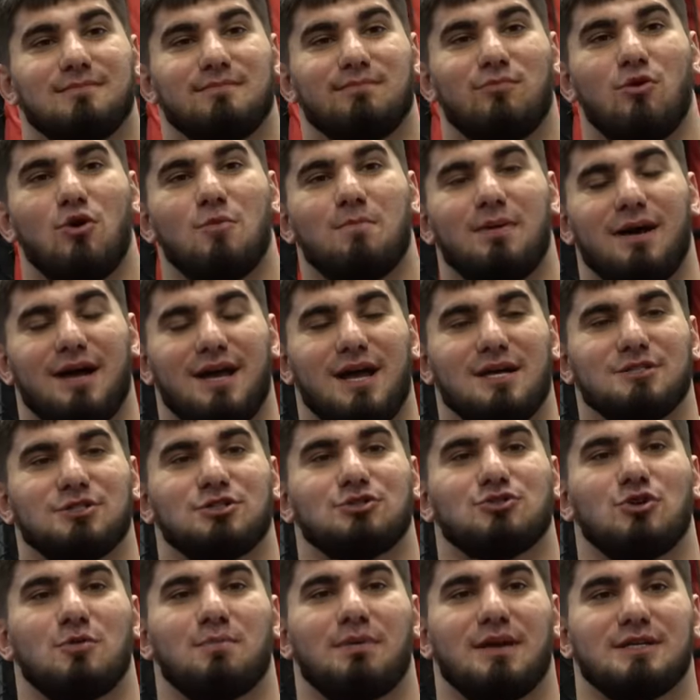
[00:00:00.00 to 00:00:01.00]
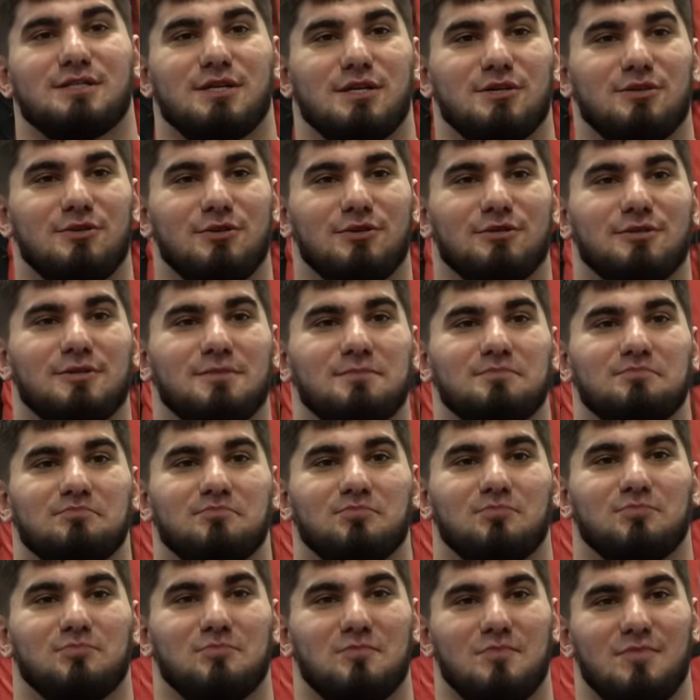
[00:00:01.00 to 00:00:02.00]
бой покажет, что произойдет.
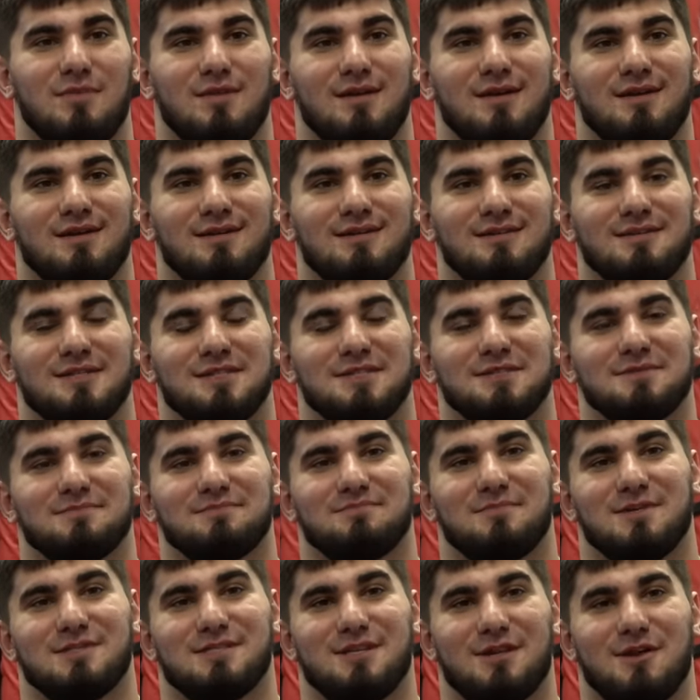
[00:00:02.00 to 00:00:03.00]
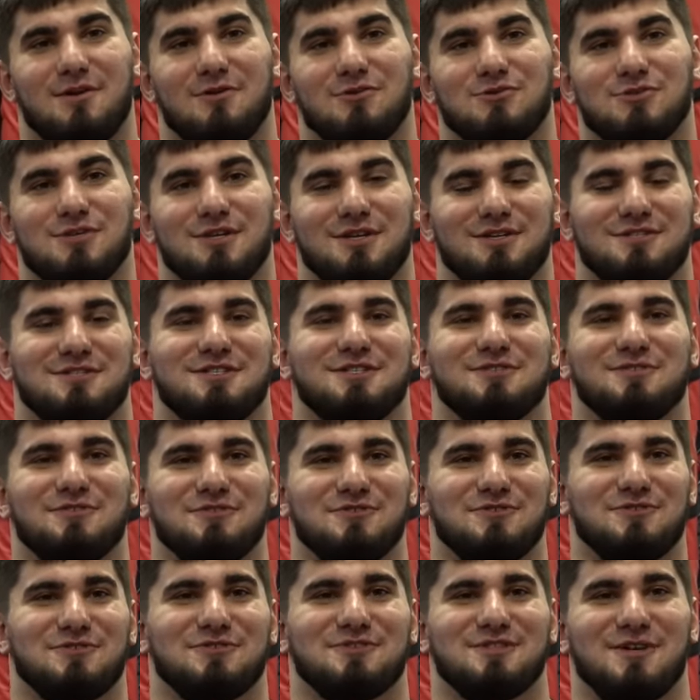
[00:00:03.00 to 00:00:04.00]
А, постараюсь красиво
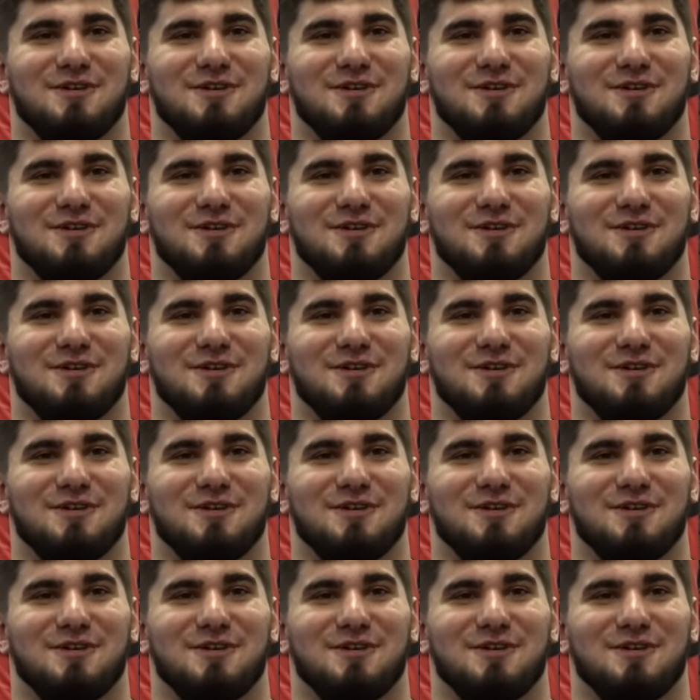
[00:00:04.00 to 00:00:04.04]
все